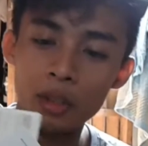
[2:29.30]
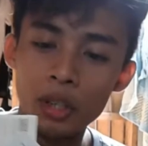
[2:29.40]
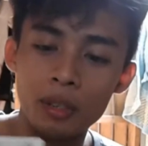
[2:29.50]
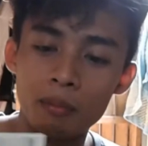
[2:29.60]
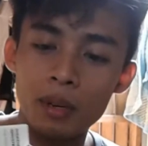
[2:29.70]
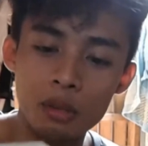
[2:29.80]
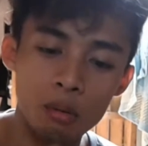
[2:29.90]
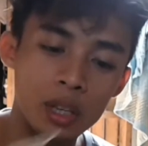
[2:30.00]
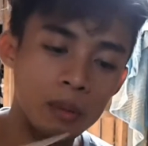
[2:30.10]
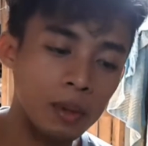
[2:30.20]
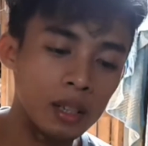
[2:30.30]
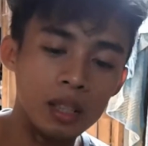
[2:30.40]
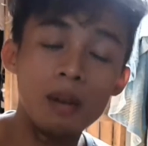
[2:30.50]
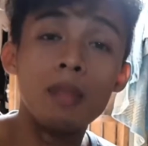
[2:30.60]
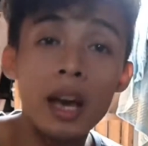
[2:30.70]
Uy, may sulat pa.
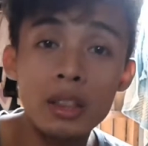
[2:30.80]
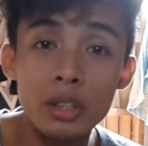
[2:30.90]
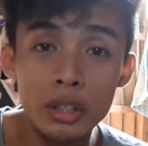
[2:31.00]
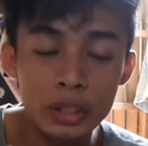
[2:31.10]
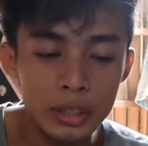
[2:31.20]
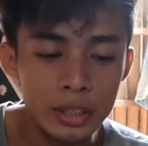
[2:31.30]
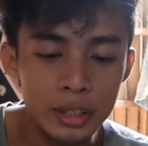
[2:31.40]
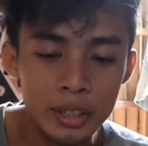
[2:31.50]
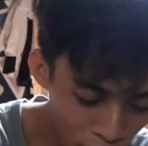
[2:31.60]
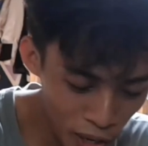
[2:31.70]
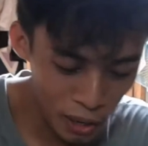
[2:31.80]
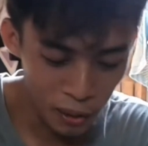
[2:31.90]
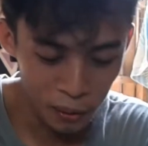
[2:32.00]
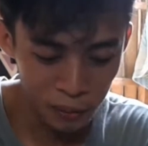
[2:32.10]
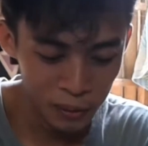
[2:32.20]
Love letter.
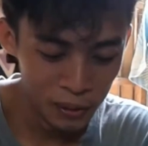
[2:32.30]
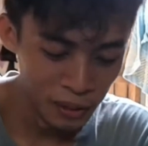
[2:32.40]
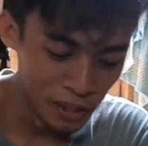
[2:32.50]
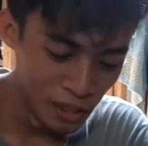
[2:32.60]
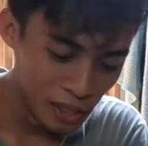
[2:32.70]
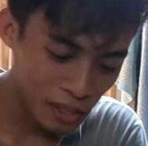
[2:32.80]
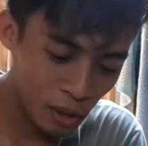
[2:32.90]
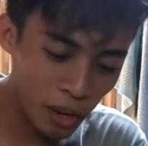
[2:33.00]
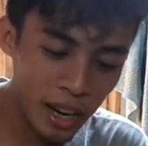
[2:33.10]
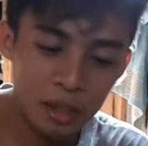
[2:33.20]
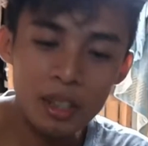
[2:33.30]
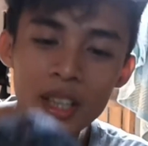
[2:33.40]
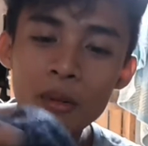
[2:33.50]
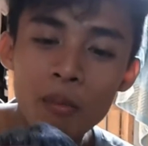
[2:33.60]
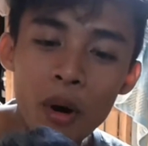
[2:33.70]
Uh, so, eto
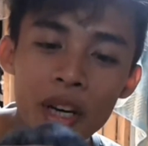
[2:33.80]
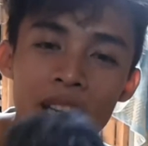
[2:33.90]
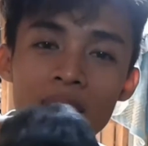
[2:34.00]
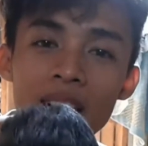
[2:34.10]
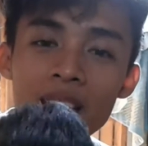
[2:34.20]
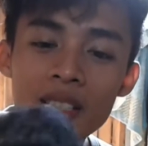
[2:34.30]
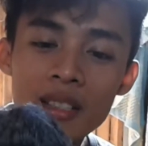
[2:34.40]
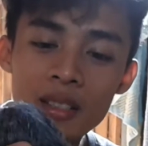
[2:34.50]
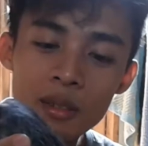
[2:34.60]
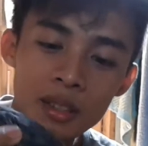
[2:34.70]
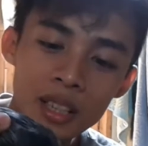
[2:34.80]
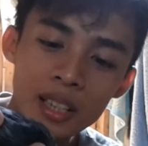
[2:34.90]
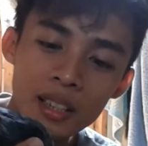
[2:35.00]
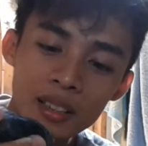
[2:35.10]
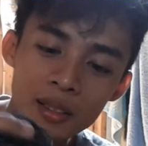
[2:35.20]
na yung boya guys.
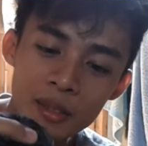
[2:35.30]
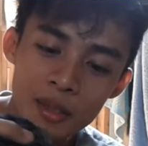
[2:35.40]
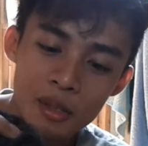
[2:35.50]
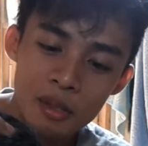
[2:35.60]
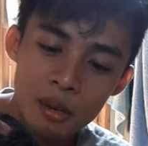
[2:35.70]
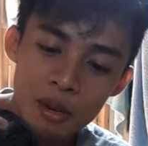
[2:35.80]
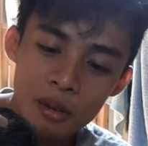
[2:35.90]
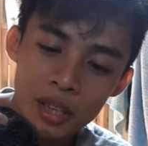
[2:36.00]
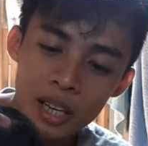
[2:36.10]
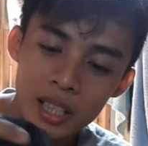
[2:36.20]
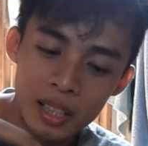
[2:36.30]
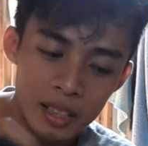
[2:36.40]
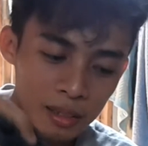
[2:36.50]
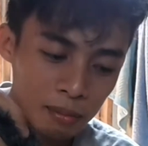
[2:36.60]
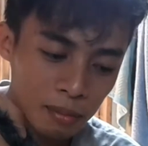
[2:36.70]
Hmm. So, ano
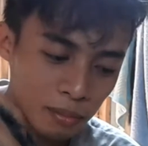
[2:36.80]
din ang...